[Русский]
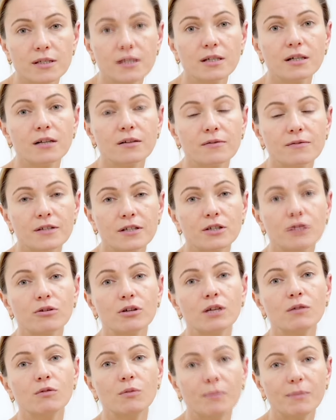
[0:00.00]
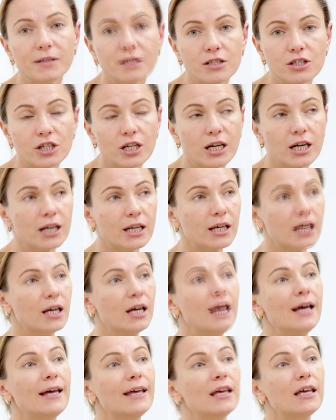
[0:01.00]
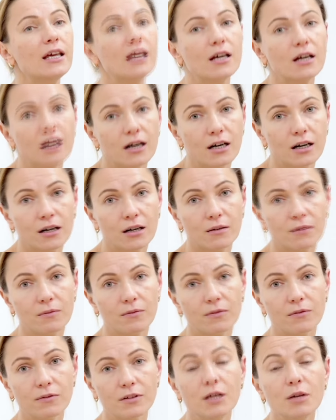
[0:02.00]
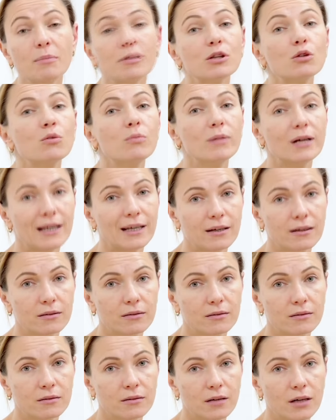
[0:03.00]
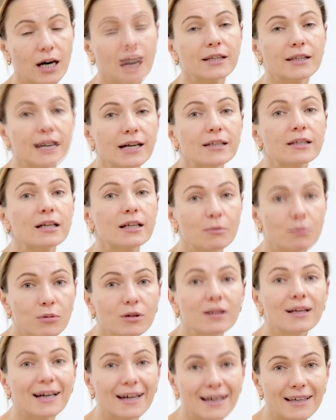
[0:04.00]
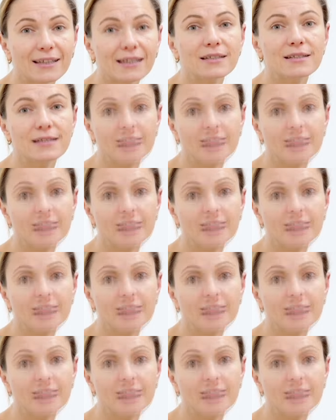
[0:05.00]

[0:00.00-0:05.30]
сделал, все другие его поддержали и а, не подумали, а надо ли было это